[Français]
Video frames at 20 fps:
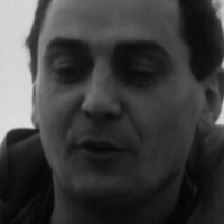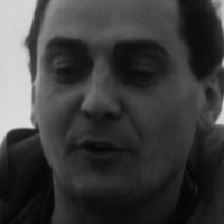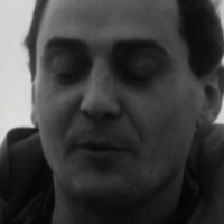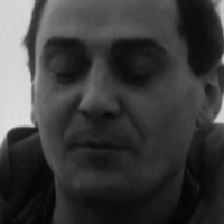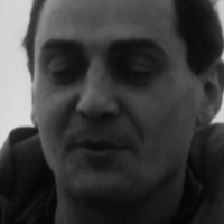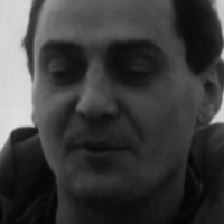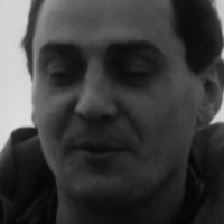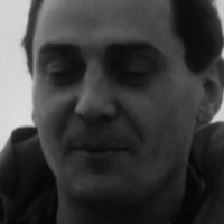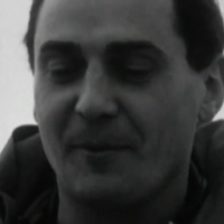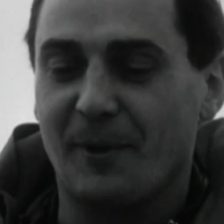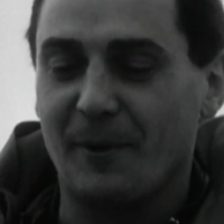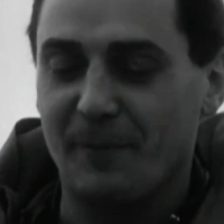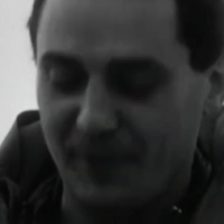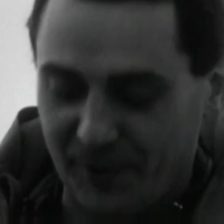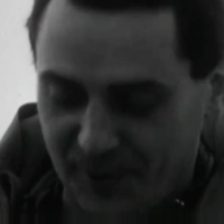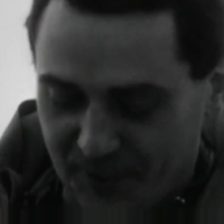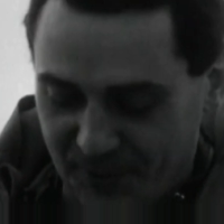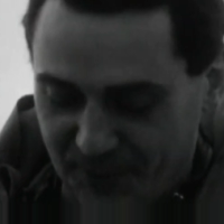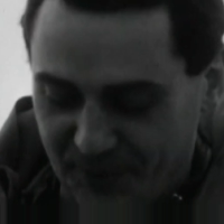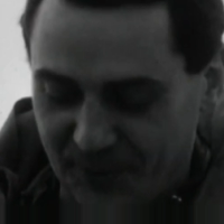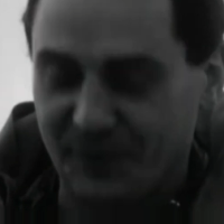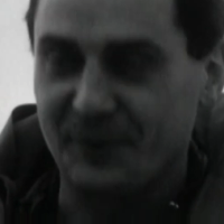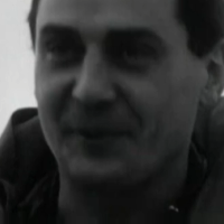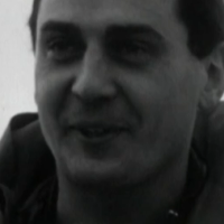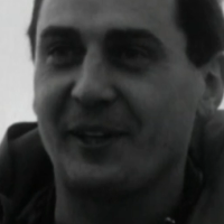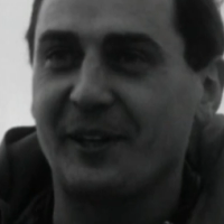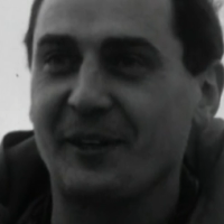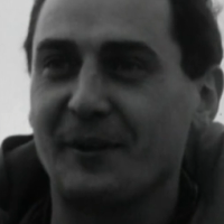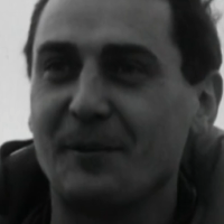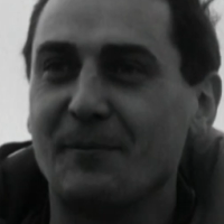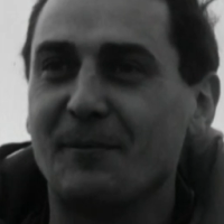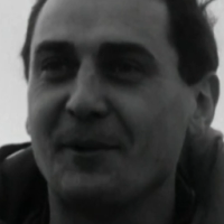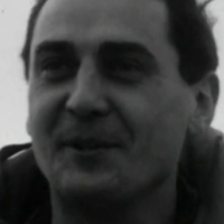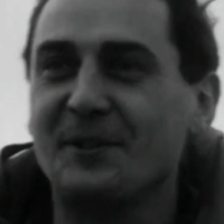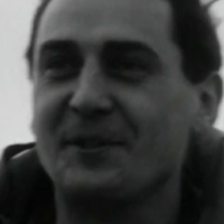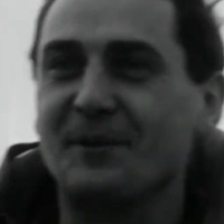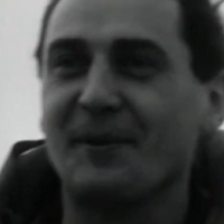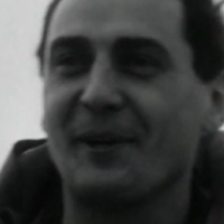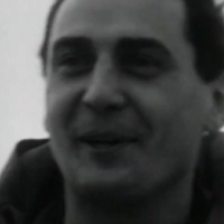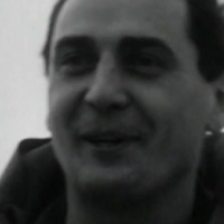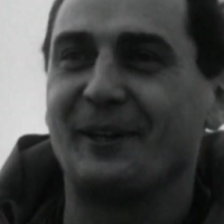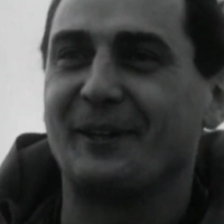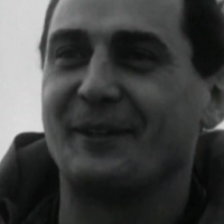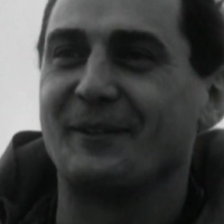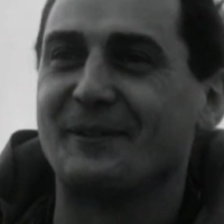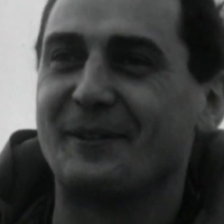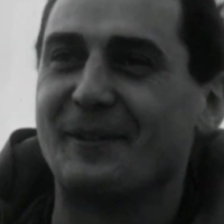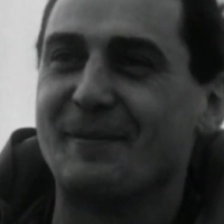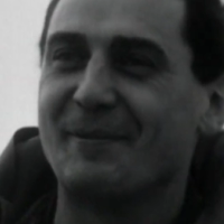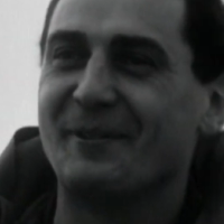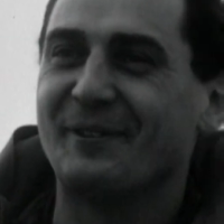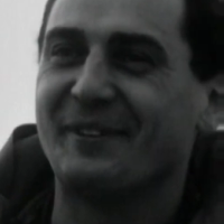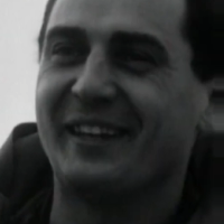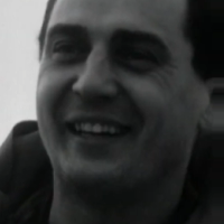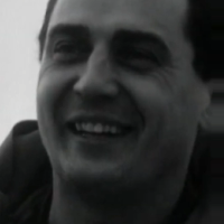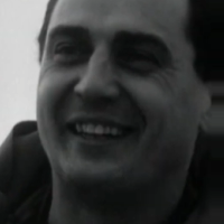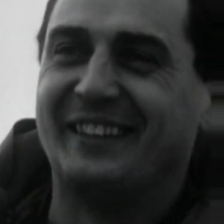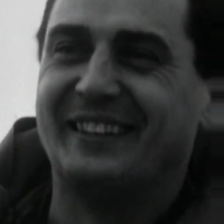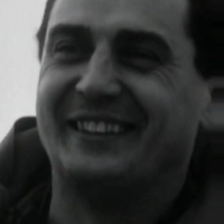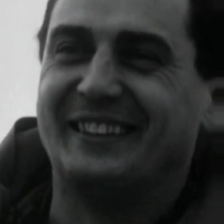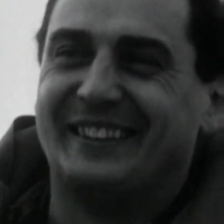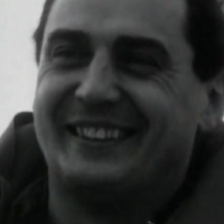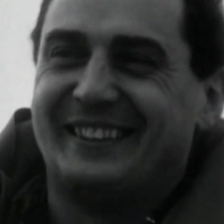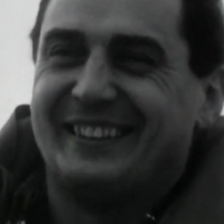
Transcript: Ah non, absolument pas. C'est au contraire une bonne histoire à raconter plus tard.